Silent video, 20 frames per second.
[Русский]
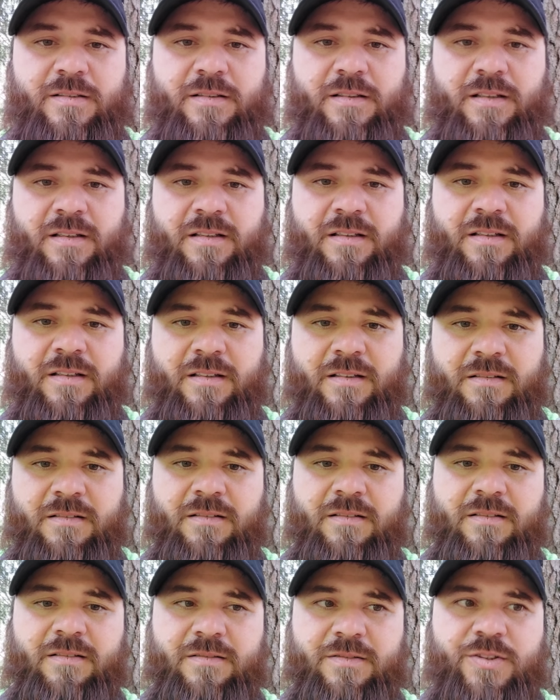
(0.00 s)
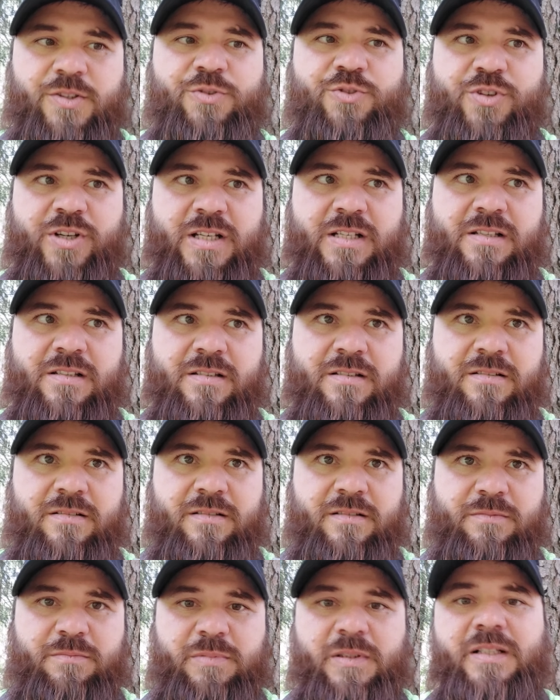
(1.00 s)
И сейчас,
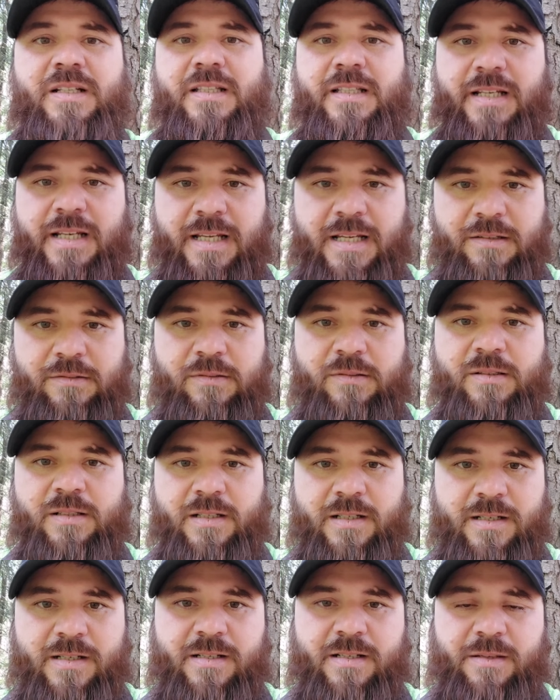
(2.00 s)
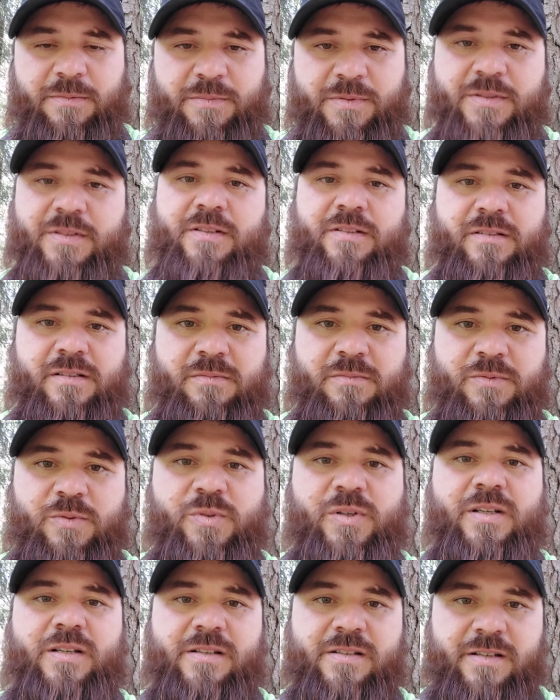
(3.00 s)
э, благодаря украинским силам,
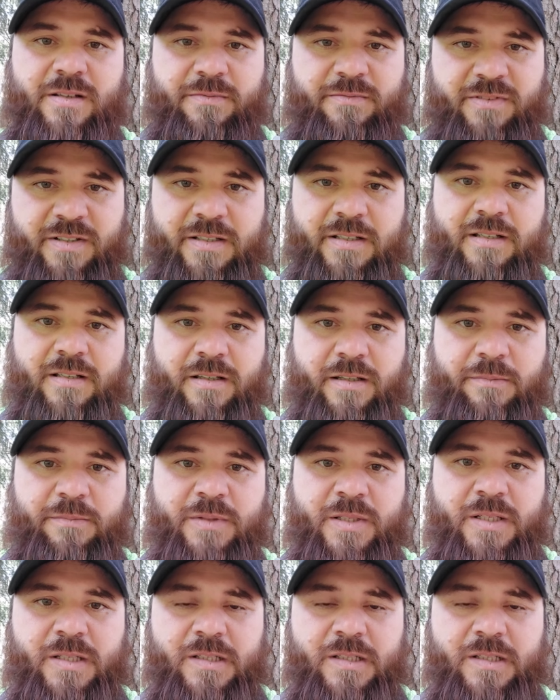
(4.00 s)
украинским военным,